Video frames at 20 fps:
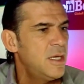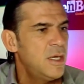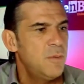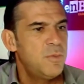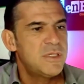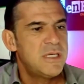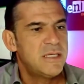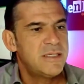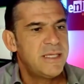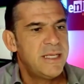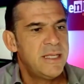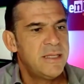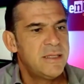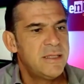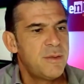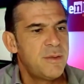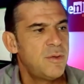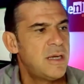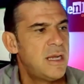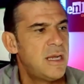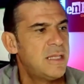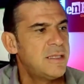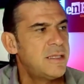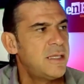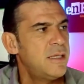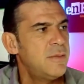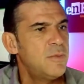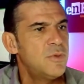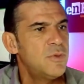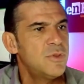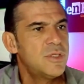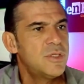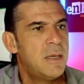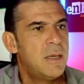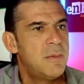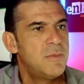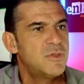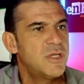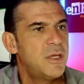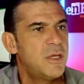Pues la siguiente zona la tenemos, la
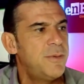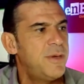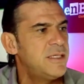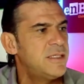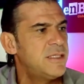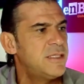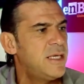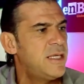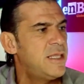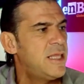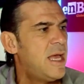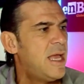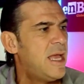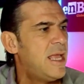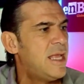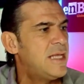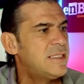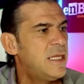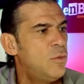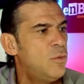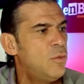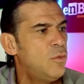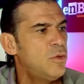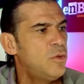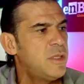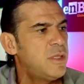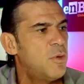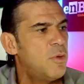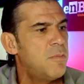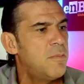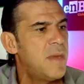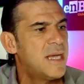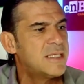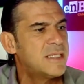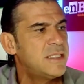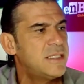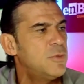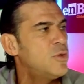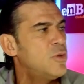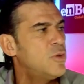vamos a ver enseguida, es el último
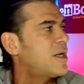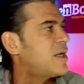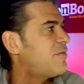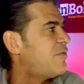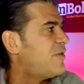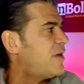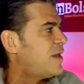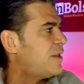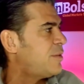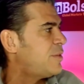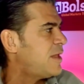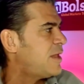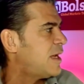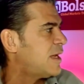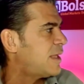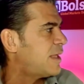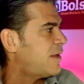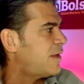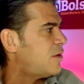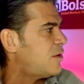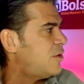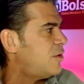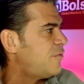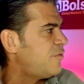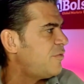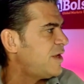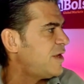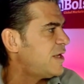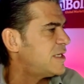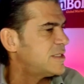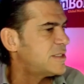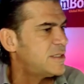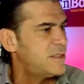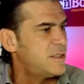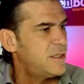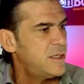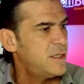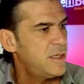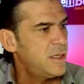máximo de referencia que dejo. Fíjense,